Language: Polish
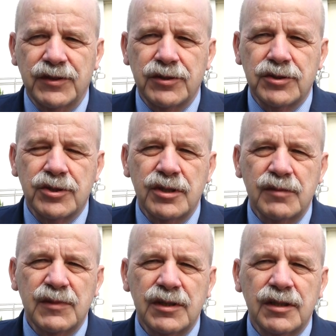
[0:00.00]

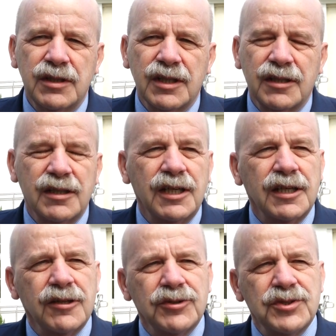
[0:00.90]
wytycznymi
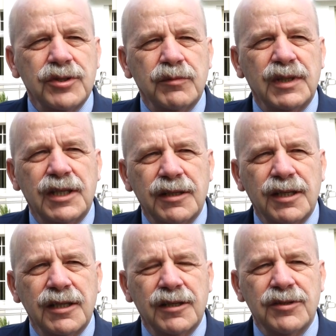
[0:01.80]
jedna osoba
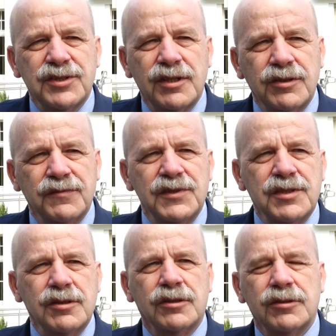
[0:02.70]
na jedno
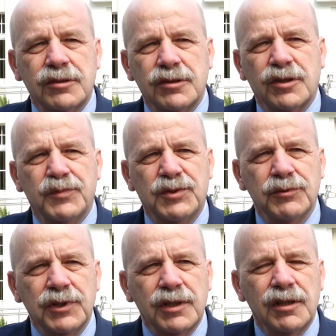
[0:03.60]
stanowisko
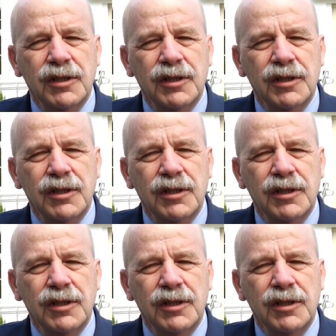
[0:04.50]
obsługi.